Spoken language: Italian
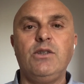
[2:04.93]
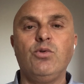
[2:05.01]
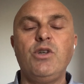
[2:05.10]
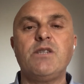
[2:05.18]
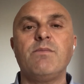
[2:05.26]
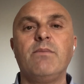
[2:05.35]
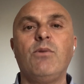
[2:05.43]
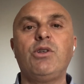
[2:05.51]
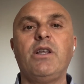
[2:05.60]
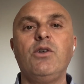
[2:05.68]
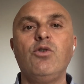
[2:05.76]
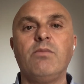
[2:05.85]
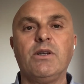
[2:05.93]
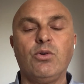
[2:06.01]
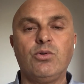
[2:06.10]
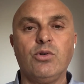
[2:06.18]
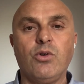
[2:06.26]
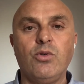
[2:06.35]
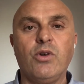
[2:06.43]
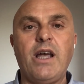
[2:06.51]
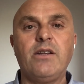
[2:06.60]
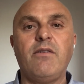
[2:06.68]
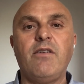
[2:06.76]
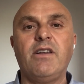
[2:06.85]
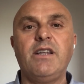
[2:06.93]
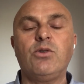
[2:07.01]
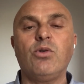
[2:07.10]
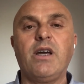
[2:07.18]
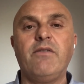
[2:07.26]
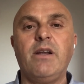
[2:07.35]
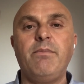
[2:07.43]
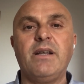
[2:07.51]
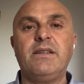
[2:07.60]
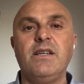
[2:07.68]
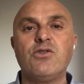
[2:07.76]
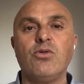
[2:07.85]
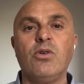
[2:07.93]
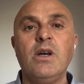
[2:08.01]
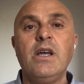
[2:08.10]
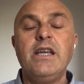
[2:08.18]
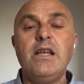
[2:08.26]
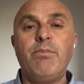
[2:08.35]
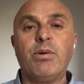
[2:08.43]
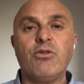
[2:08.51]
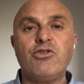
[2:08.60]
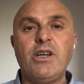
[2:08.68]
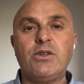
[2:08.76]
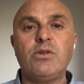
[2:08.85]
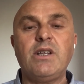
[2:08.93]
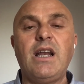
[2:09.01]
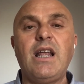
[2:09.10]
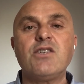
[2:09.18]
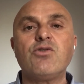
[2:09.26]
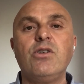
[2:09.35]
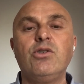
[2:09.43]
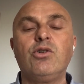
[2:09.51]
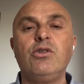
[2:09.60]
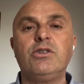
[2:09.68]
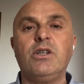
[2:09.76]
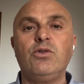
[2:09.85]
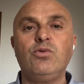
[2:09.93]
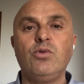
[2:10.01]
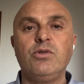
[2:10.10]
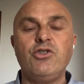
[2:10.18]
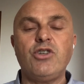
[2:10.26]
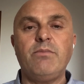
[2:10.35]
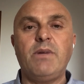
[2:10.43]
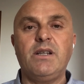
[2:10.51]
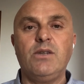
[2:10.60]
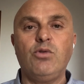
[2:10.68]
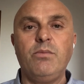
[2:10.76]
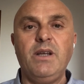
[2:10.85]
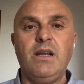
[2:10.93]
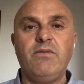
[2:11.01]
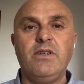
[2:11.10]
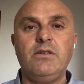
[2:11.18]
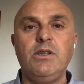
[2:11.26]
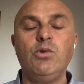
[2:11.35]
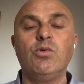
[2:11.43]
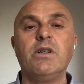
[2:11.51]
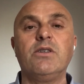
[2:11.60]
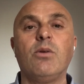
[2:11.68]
turismo e moda di Roma, dottor Onorata, aveva detto che avrebbe atteso il progetto della Lazio entro il 31 dicembre del 2022,